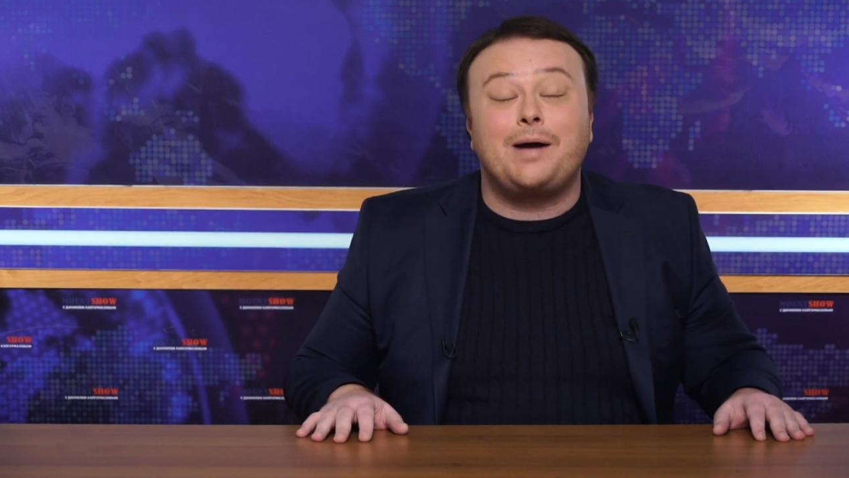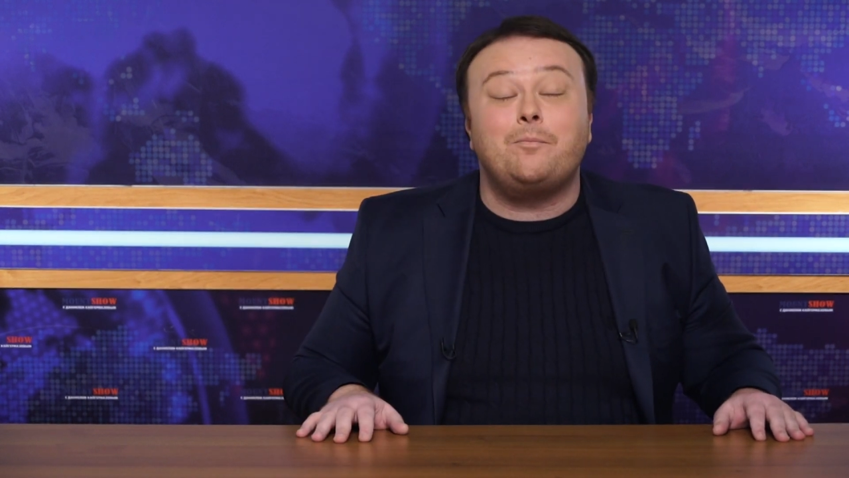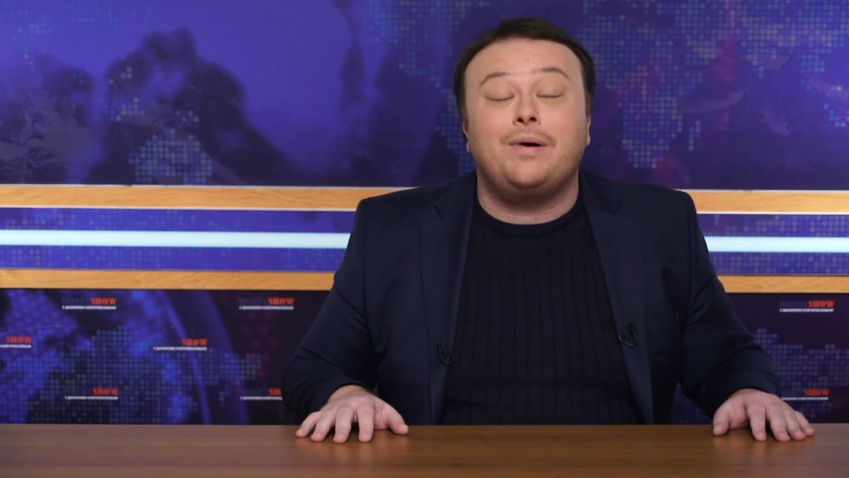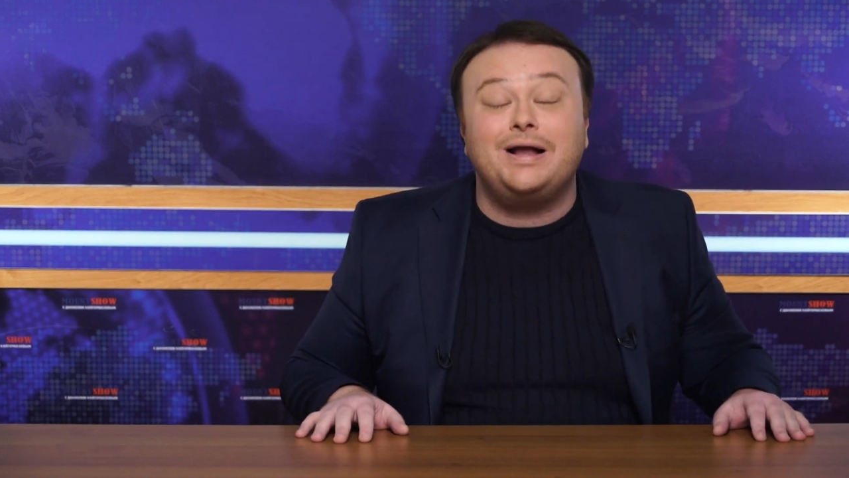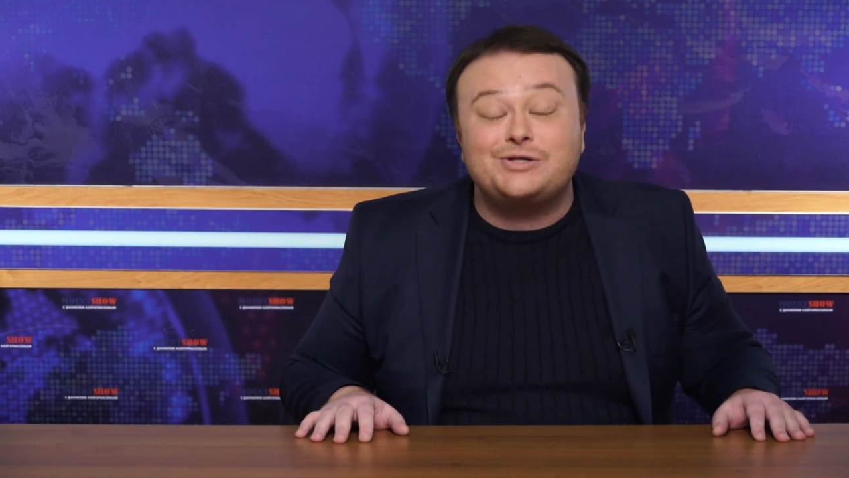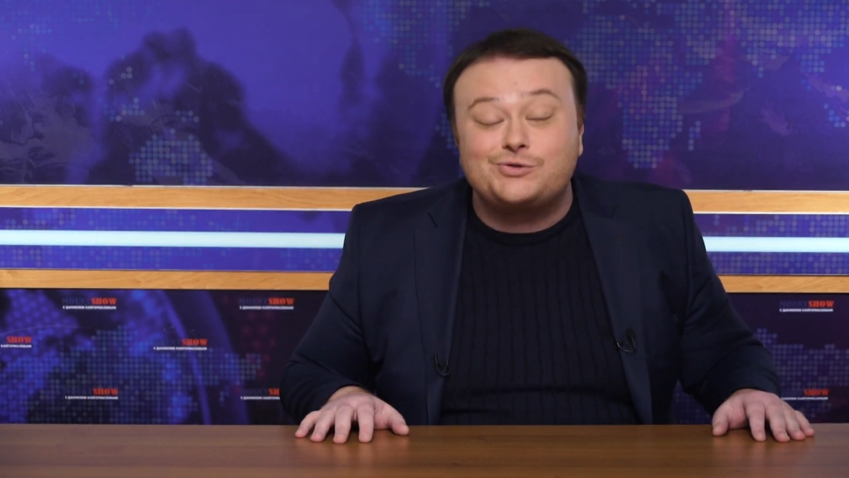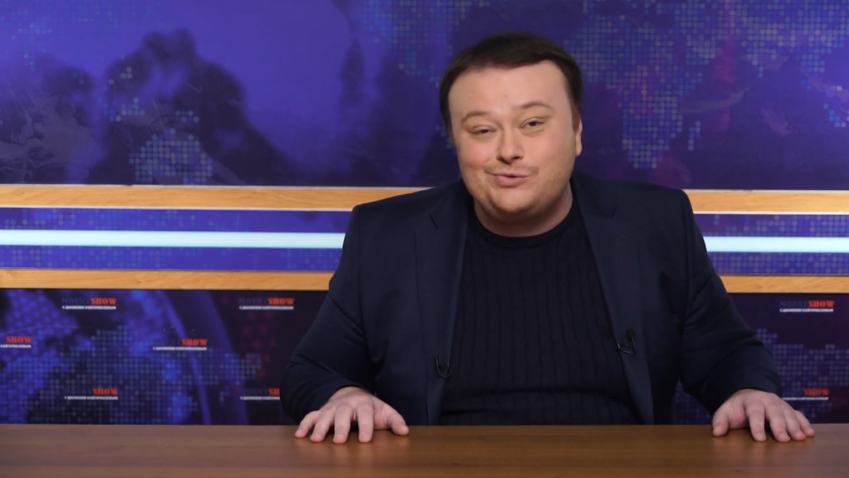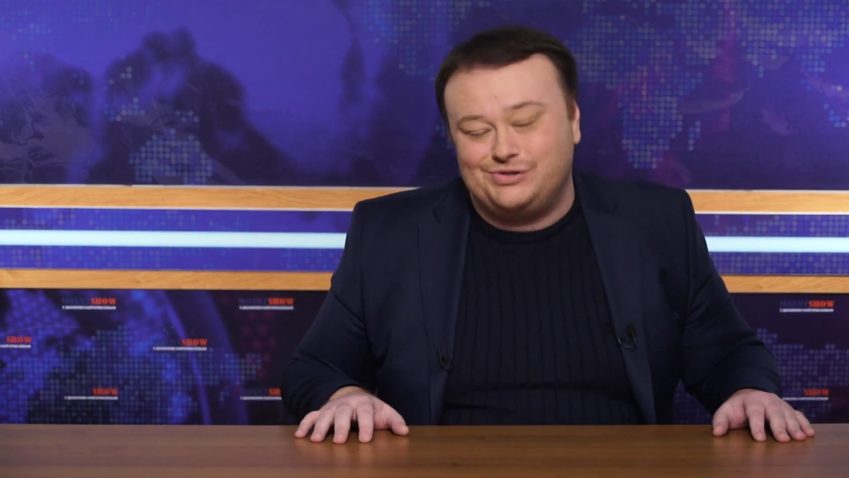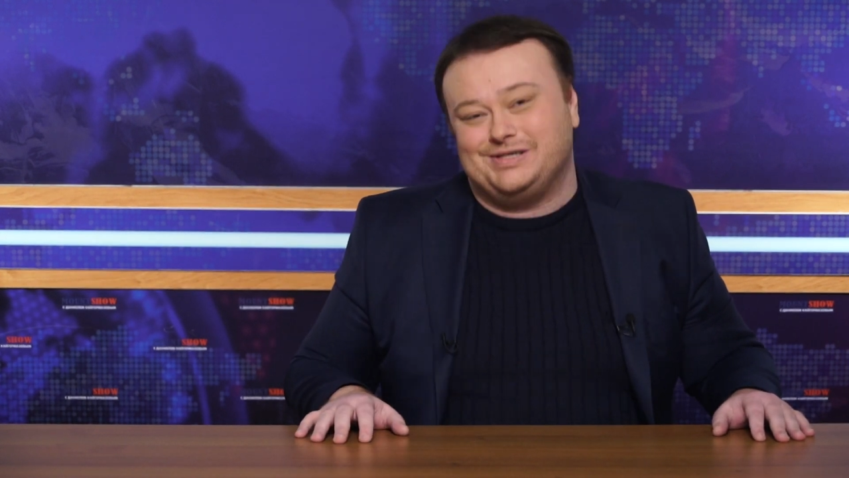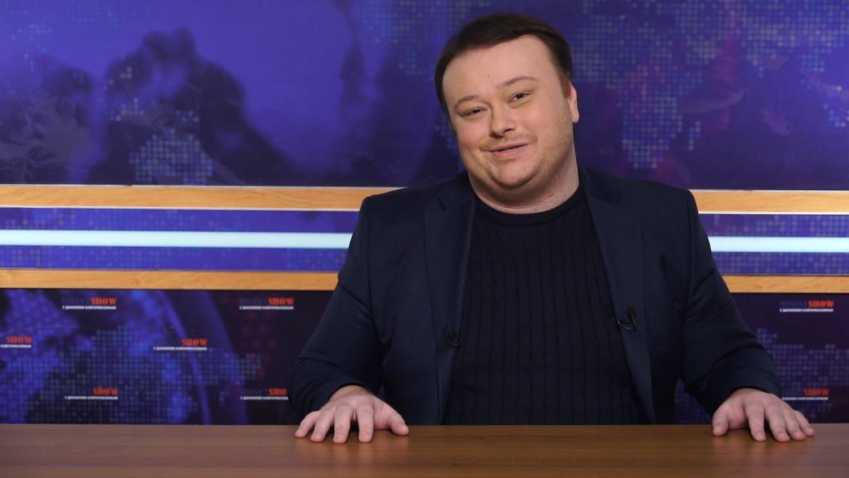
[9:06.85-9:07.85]

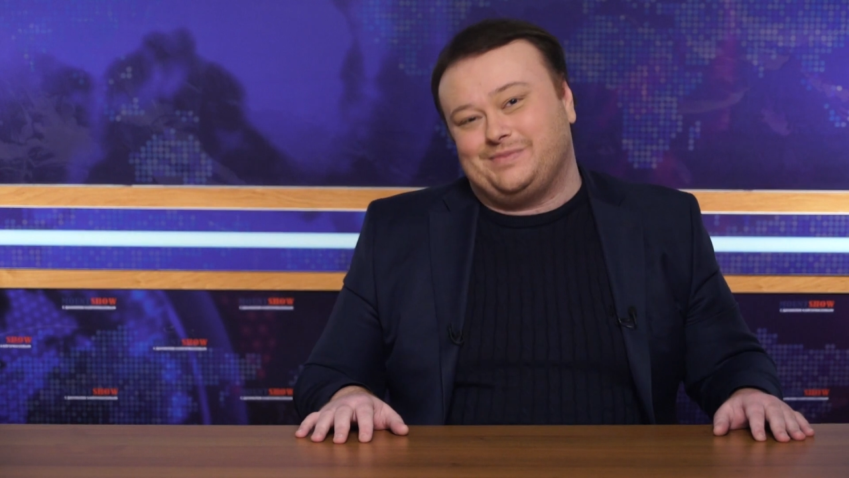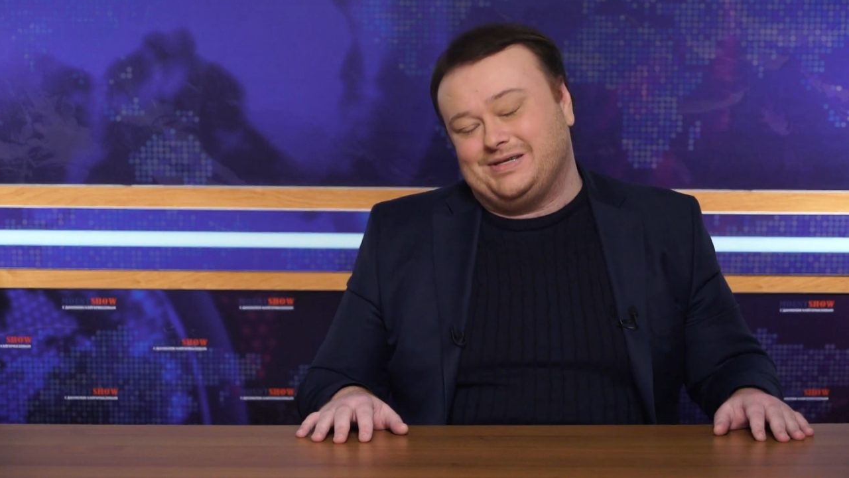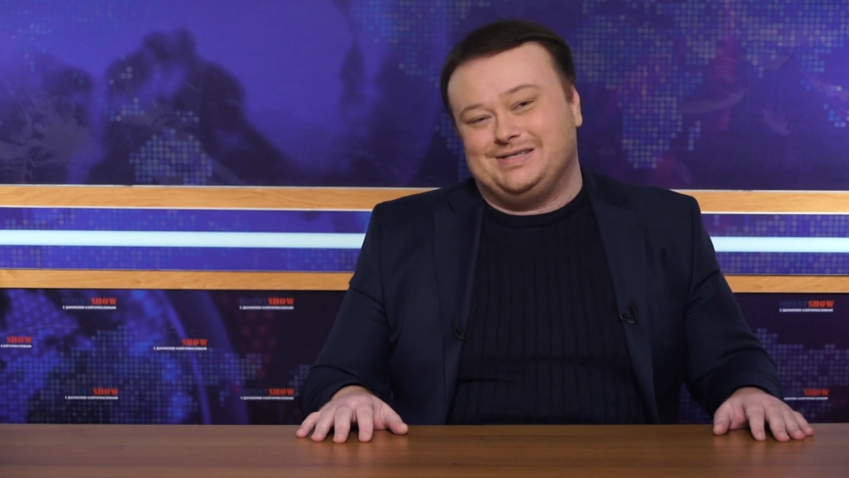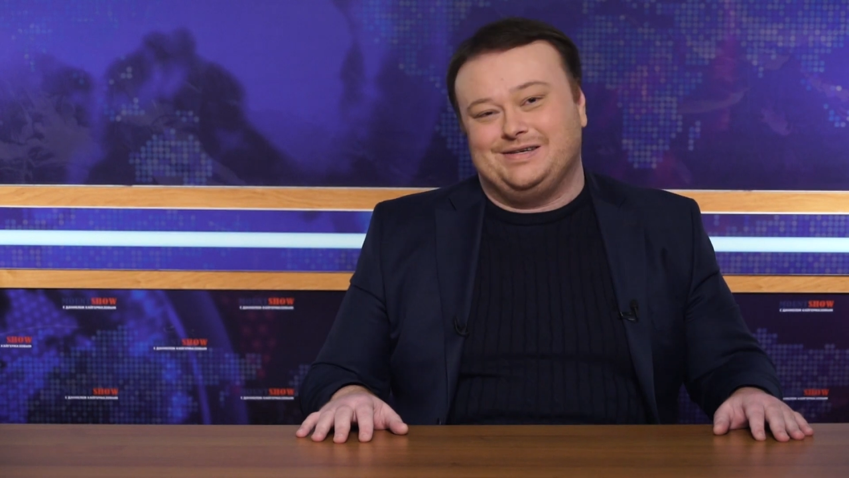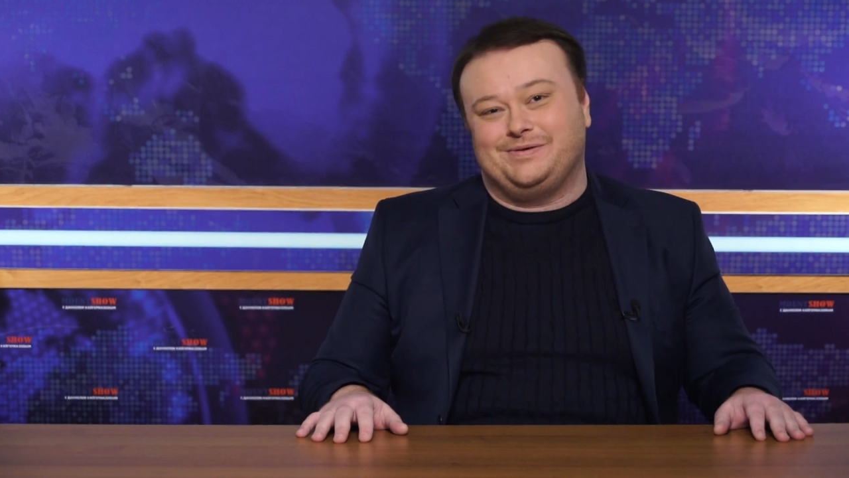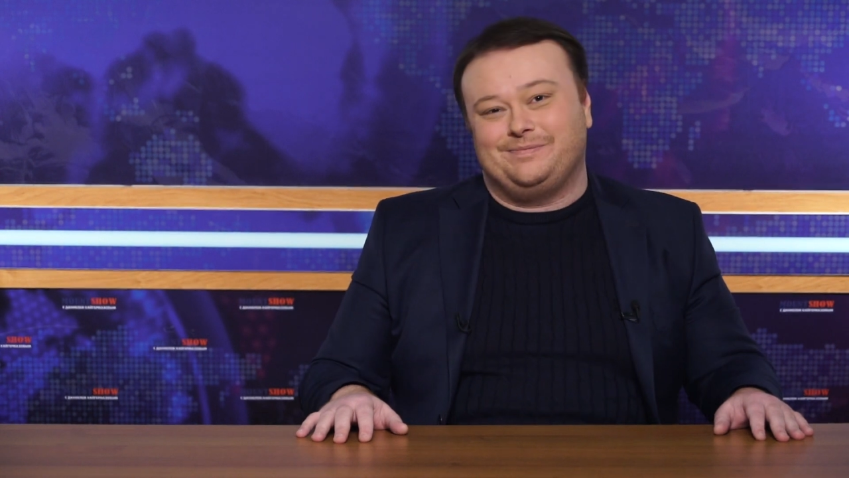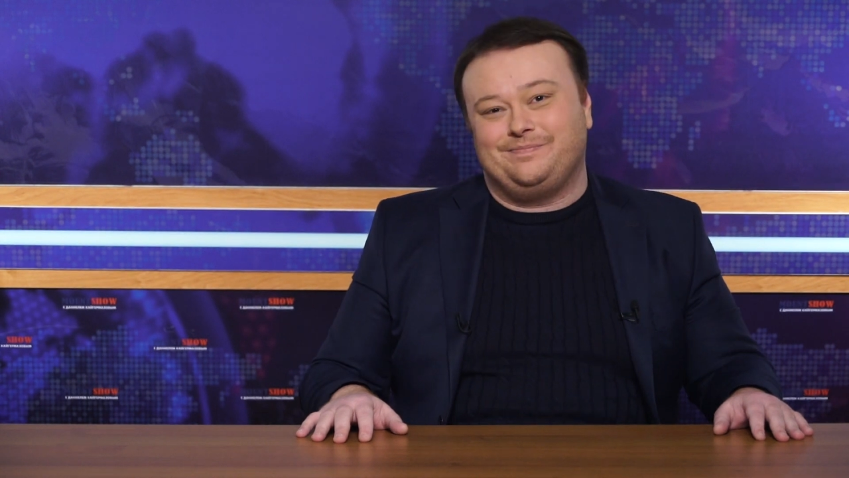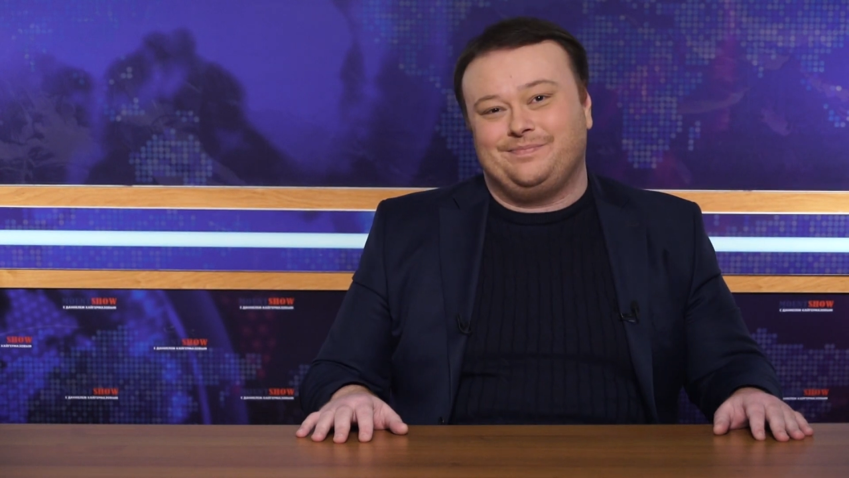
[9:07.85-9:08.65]
большущее спасибо.